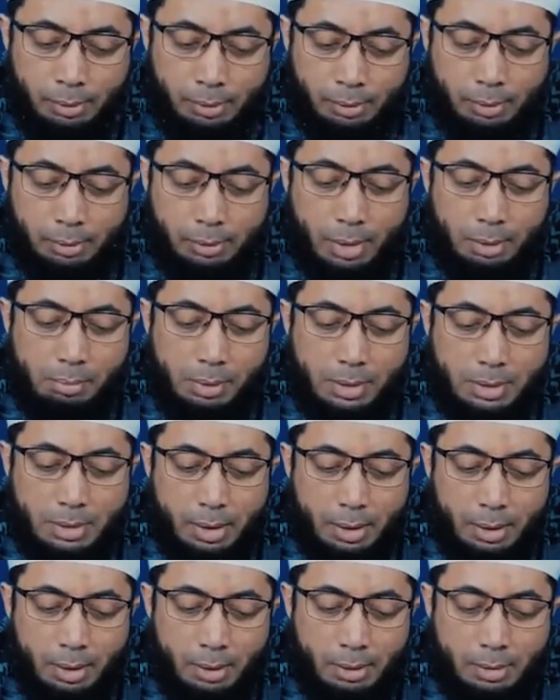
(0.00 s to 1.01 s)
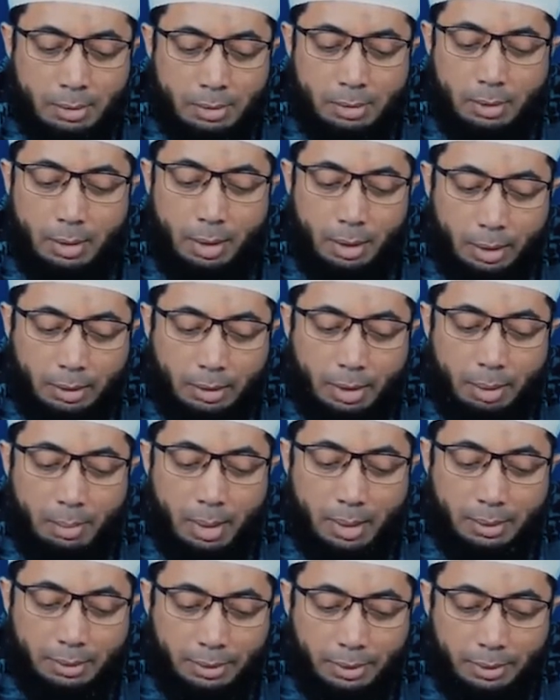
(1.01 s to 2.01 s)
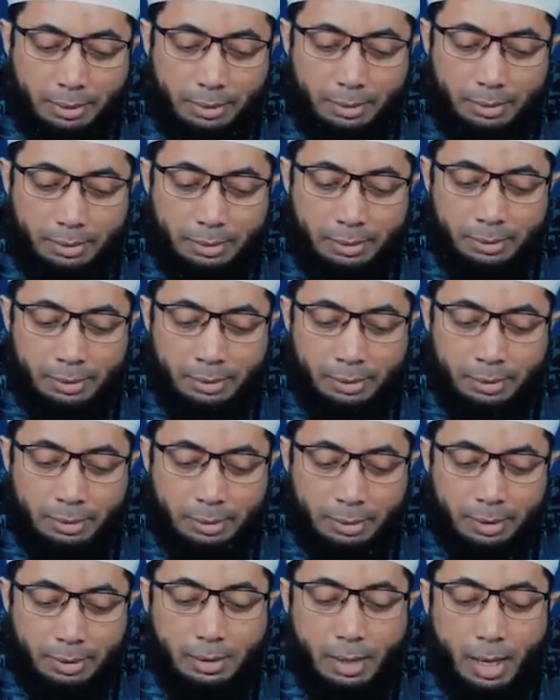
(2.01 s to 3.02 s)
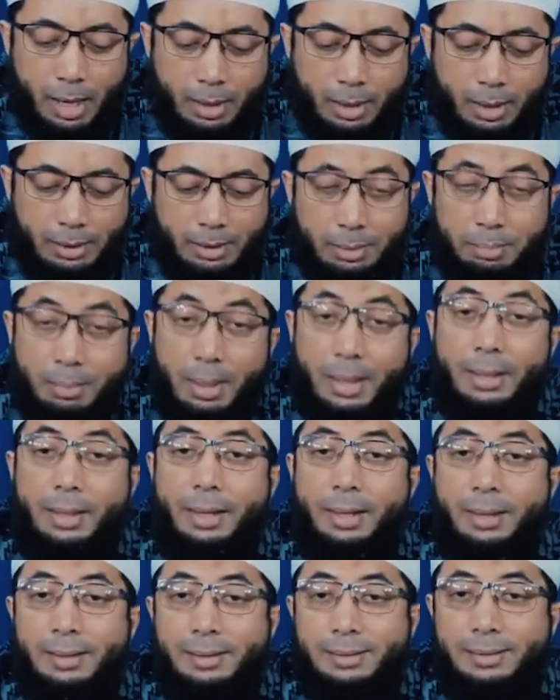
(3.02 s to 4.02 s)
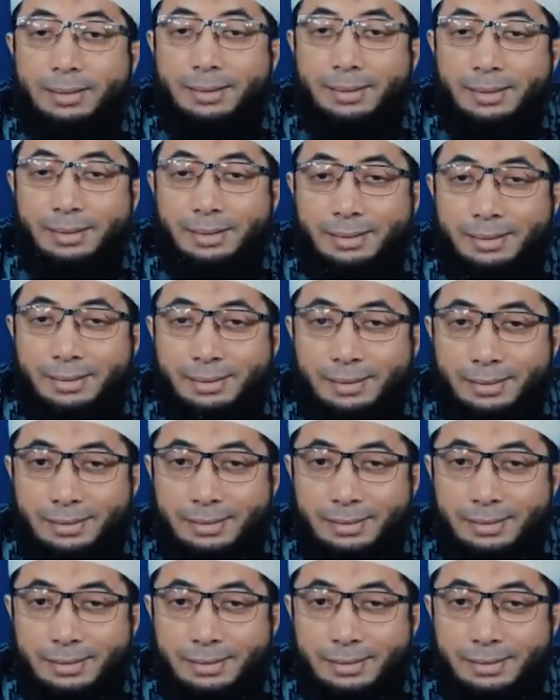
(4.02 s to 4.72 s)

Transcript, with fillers: Tentang masalah setelah kita mati. Kita akan di mana? Gitu.